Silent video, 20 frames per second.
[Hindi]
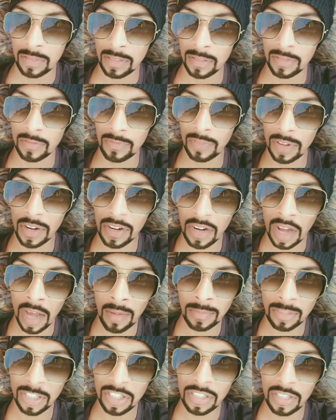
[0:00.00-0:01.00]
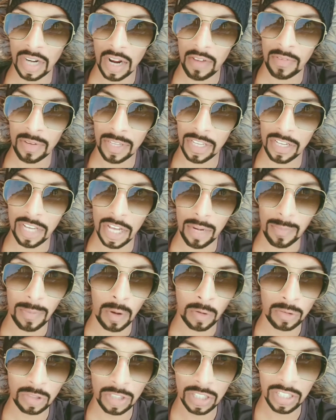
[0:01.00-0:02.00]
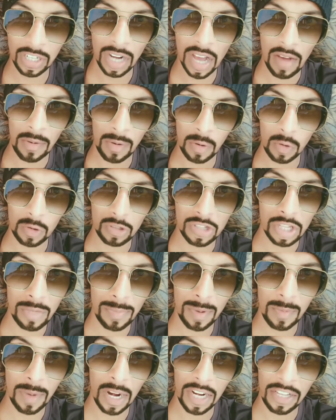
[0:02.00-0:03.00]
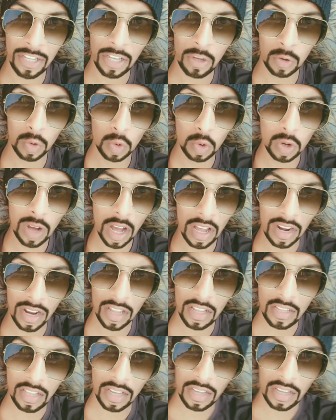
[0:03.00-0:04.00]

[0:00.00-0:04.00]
फिर राम जी रावण के घर पहुंचे रावण कुर्सी पे बैठ के अंगूर खा रहा था